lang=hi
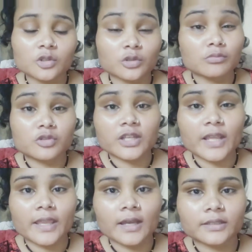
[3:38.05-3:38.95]
तो मुझे
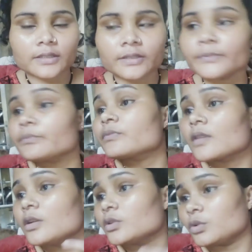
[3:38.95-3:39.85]
नहीं आता था
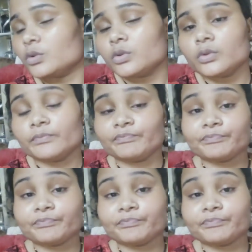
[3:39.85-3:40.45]
तो